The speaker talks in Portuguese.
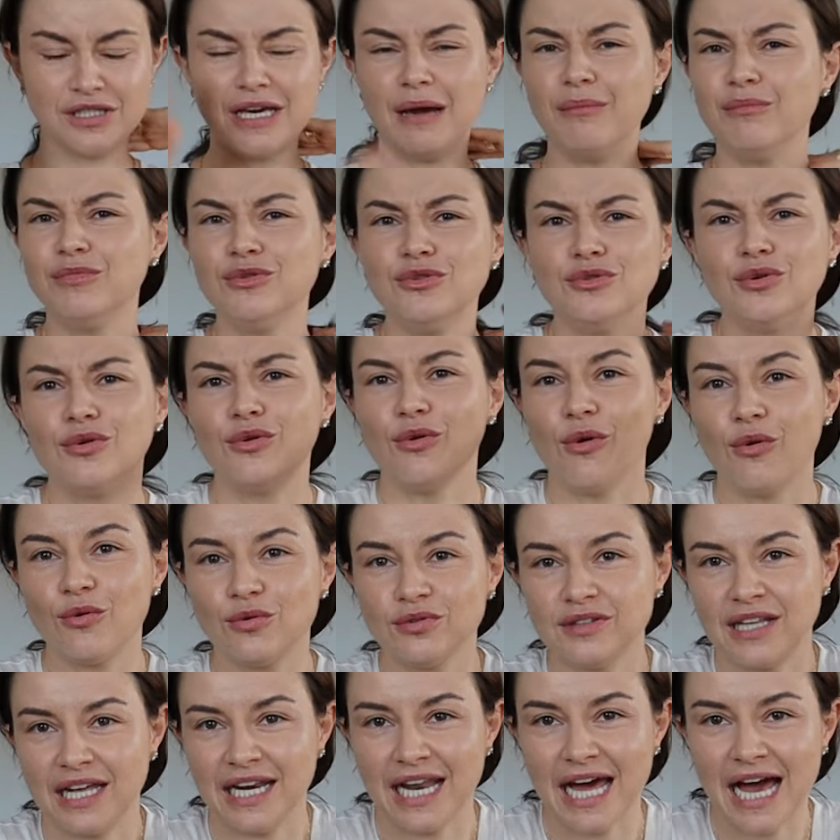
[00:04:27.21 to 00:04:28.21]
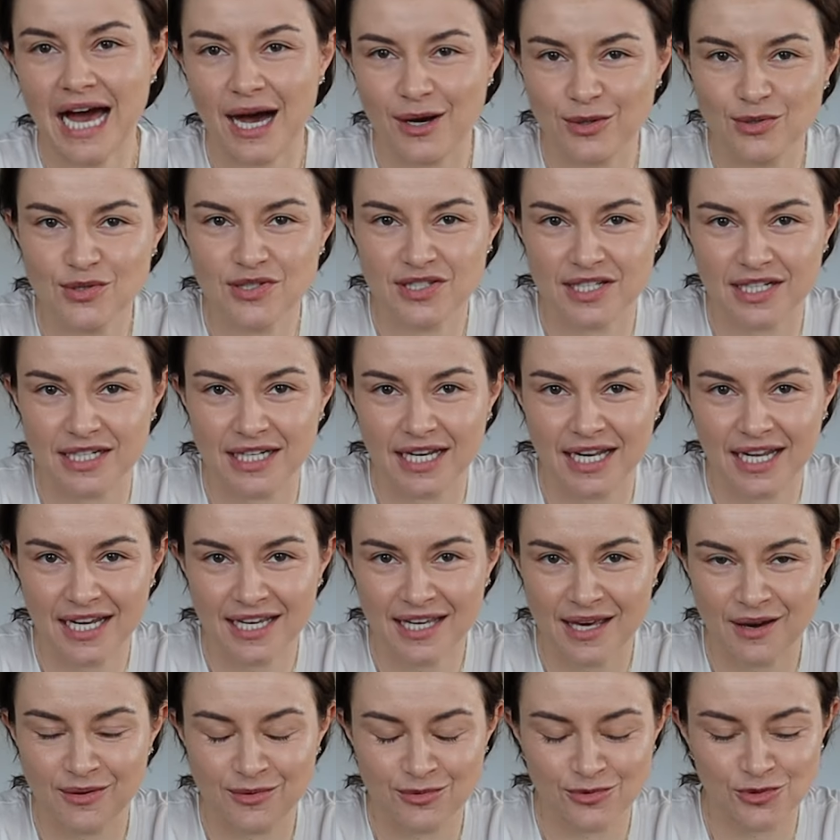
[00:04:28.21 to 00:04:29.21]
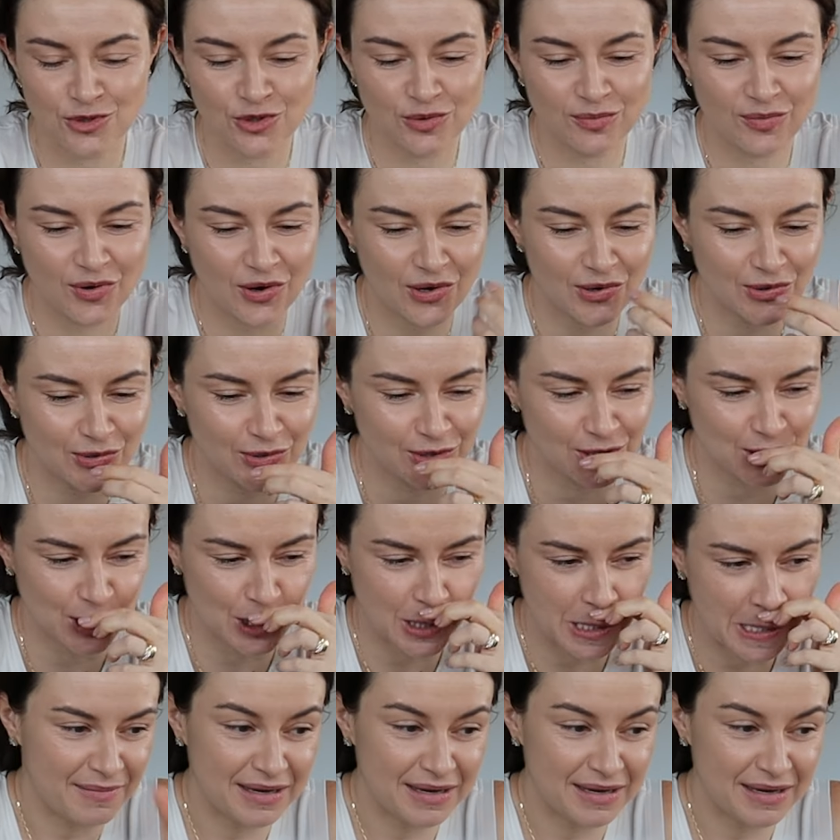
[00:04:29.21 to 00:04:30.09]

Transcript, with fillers: E é muito louco tá na Áustria, né? Que é onde eu moro hoje.